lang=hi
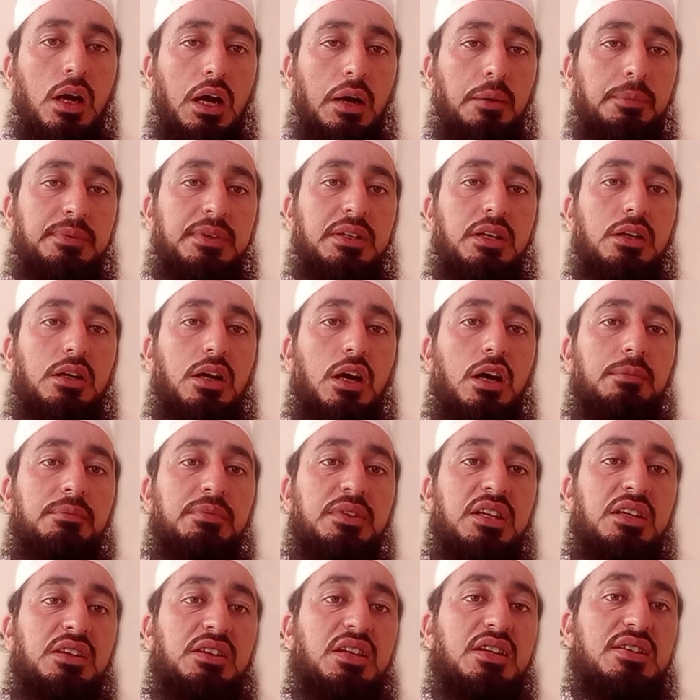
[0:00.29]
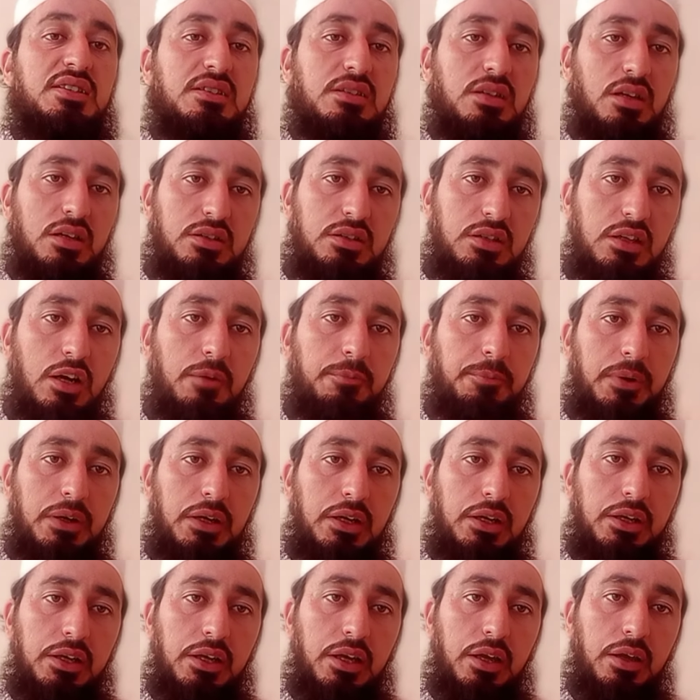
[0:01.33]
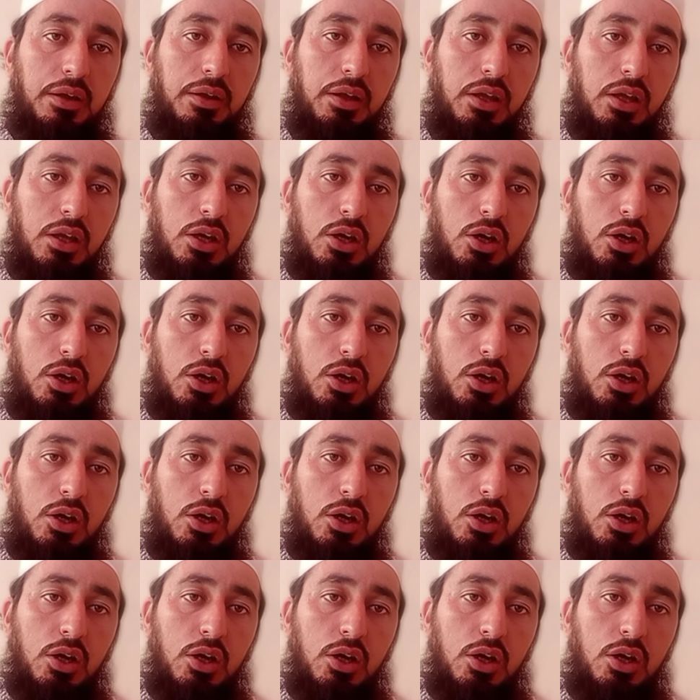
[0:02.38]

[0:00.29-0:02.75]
अब तक हमने दस तख्तियाँ पढ़ ली है